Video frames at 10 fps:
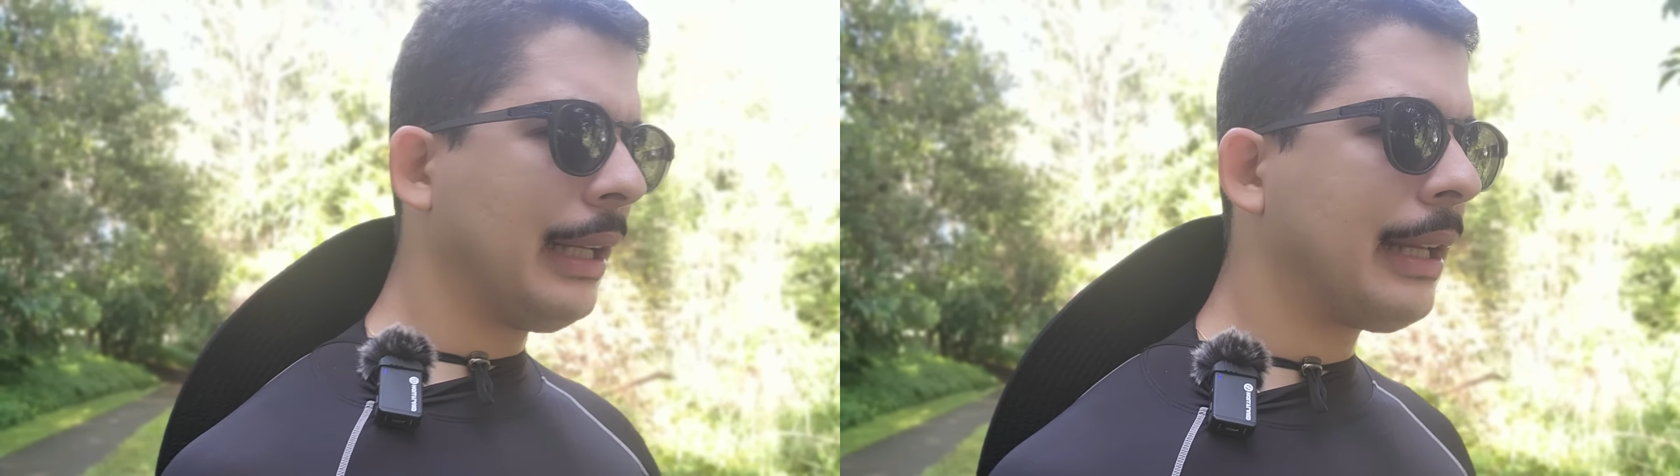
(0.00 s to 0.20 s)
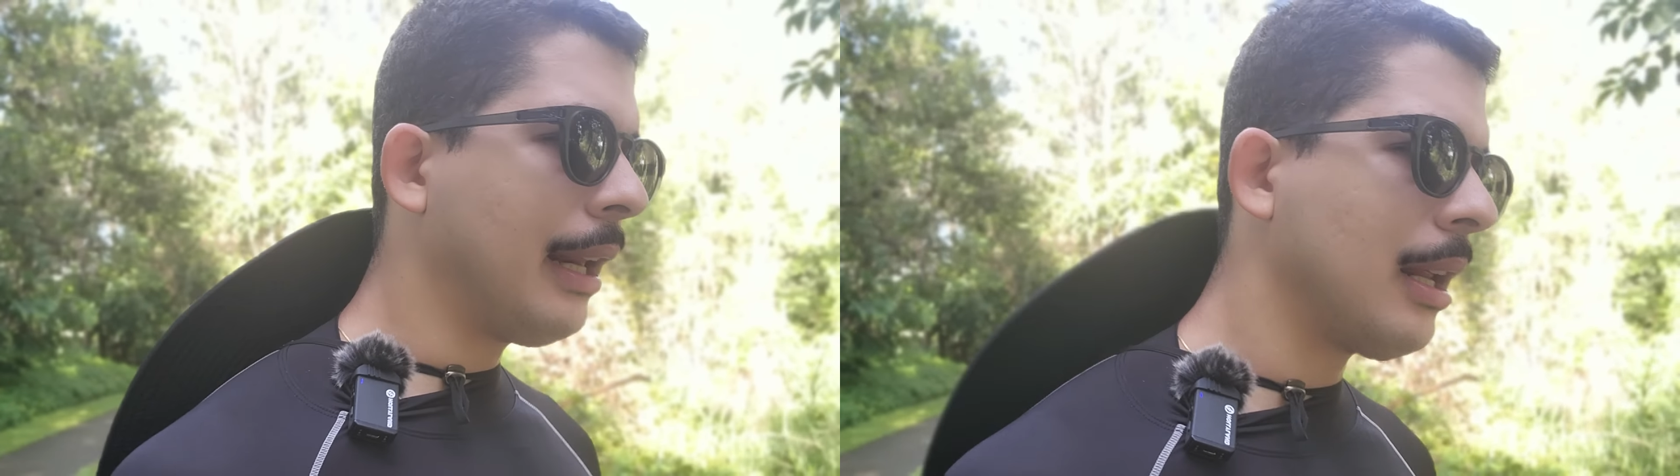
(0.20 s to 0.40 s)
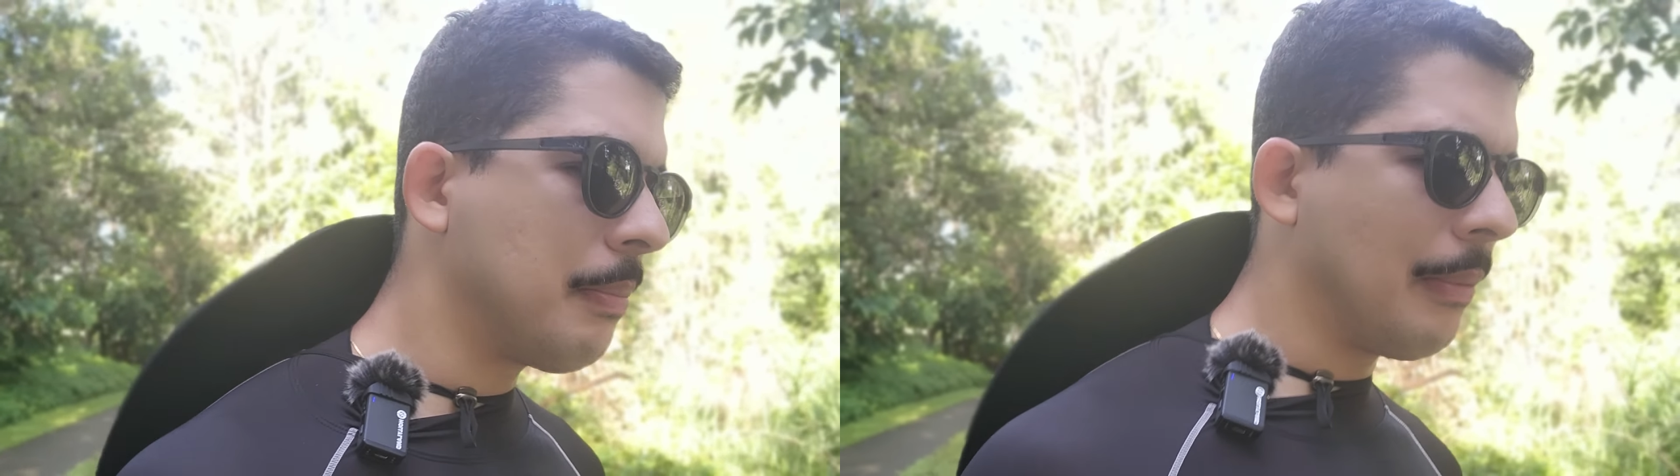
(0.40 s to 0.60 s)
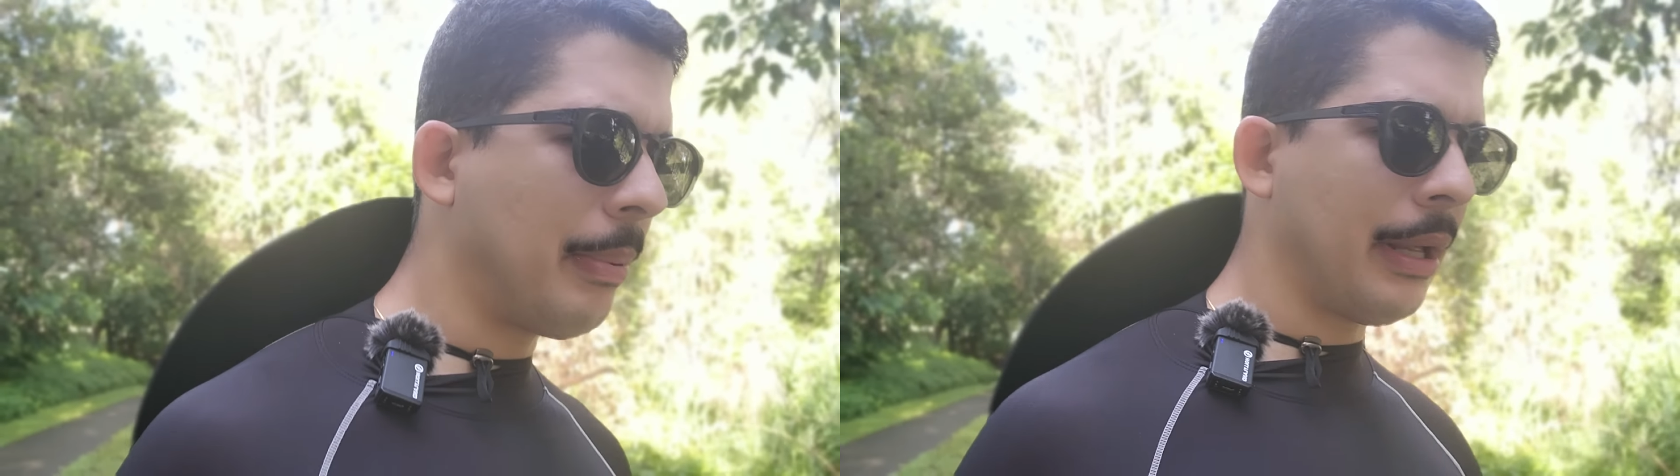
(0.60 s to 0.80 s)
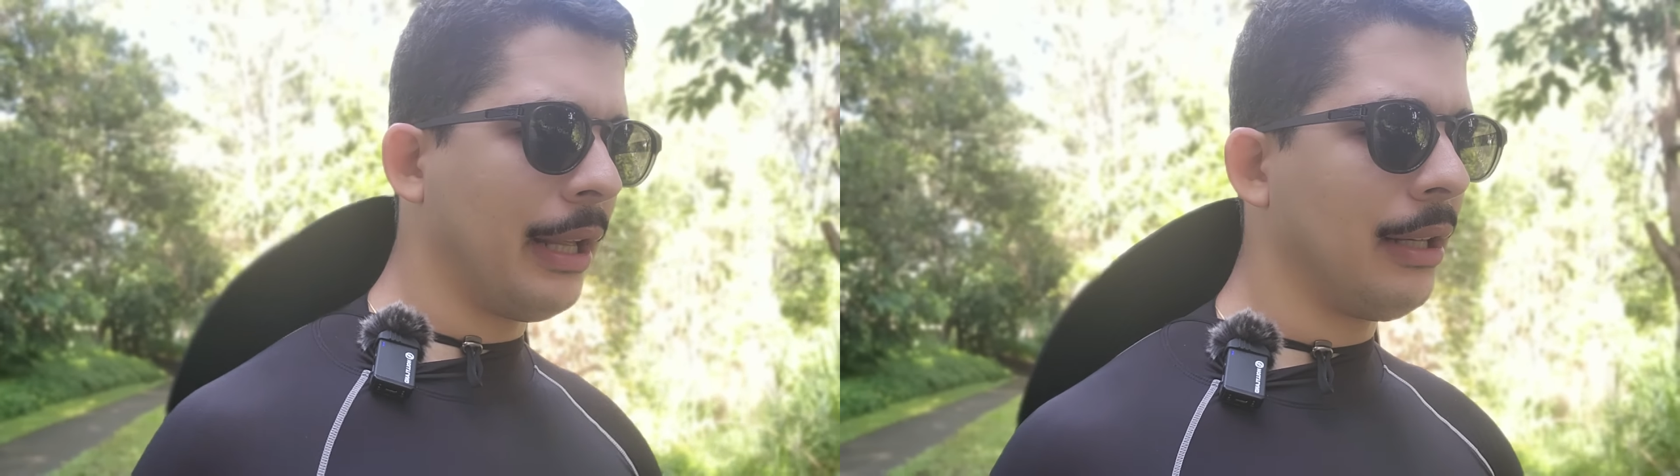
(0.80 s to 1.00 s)
queira ir pro
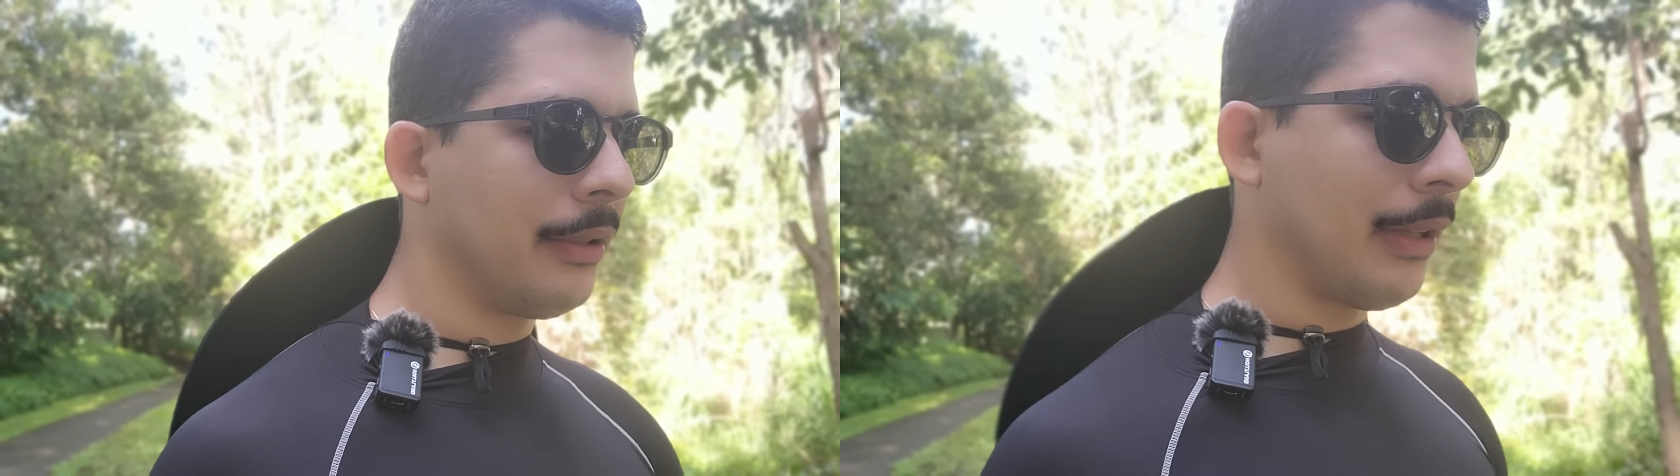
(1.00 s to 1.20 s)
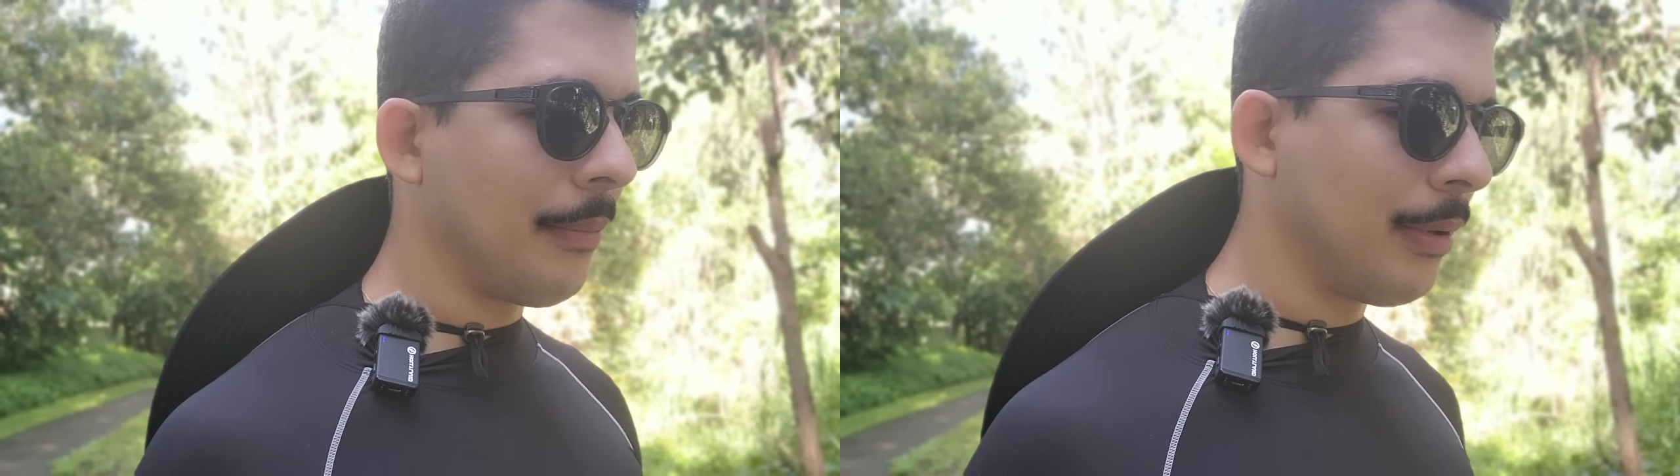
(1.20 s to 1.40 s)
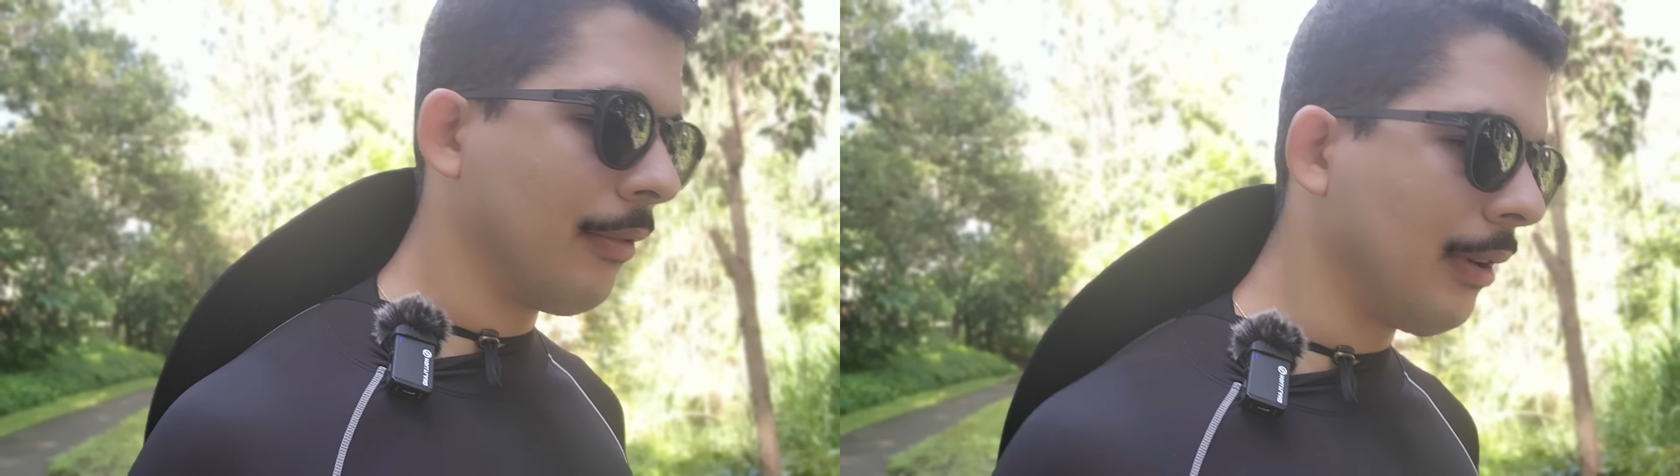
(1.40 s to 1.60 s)
PL, sabe?